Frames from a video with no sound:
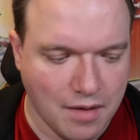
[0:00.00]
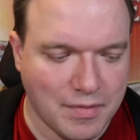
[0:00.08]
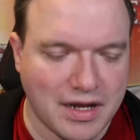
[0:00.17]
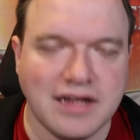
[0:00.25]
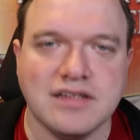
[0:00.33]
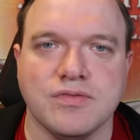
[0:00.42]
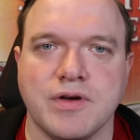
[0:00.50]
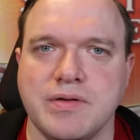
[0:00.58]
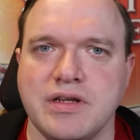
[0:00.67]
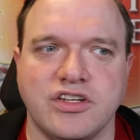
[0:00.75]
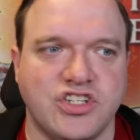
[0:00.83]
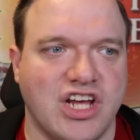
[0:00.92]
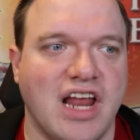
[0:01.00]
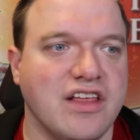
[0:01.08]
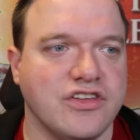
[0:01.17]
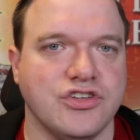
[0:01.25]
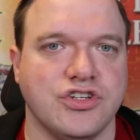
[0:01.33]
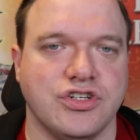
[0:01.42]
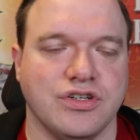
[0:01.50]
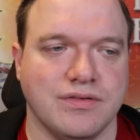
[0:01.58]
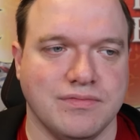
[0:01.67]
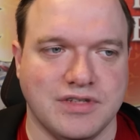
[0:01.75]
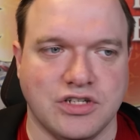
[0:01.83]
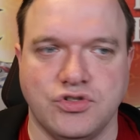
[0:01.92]
Man kann ja zum Beispiel eine Challenge
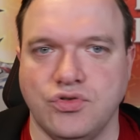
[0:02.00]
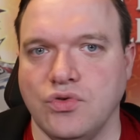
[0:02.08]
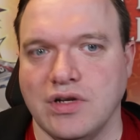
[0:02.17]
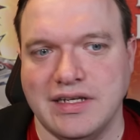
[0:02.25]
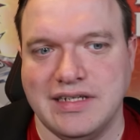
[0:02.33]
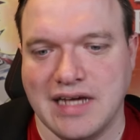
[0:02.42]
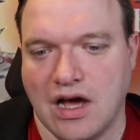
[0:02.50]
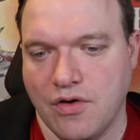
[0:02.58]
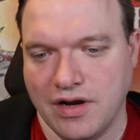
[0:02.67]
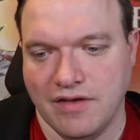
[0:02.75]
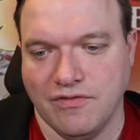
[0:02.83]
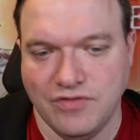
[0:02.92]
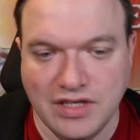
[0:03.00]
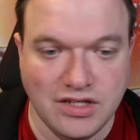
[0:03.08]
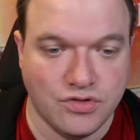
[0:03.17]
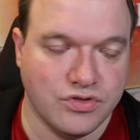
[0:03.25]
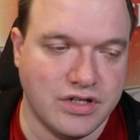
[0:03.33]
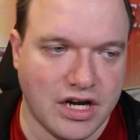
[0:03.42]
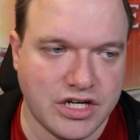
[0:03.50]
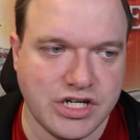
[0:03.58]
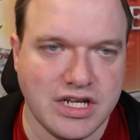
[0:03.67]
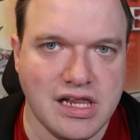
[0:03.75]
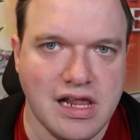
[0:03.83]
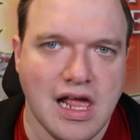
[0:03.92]
natürlich auch in einem Video
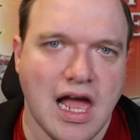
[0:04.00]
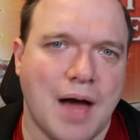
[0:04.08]
darstellen,